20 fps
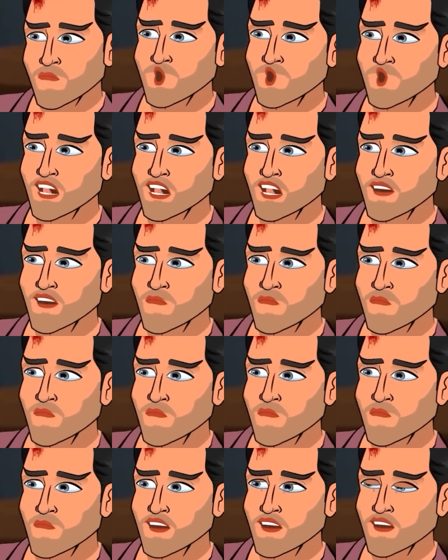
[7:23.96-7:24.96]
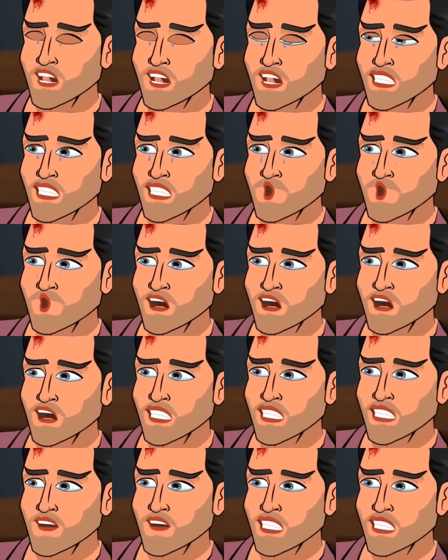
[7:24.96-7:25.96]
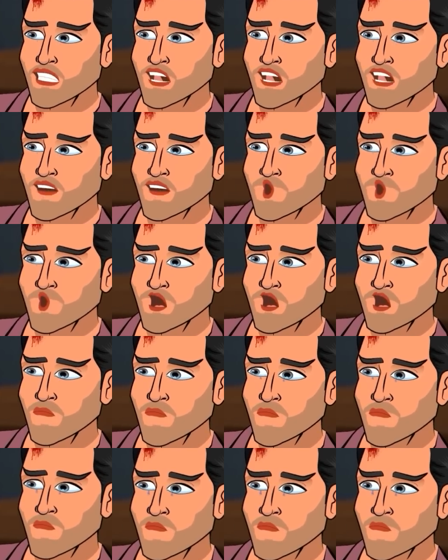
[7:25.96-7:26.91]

लेकिन तुम कहाँ थे बेटा और ये ये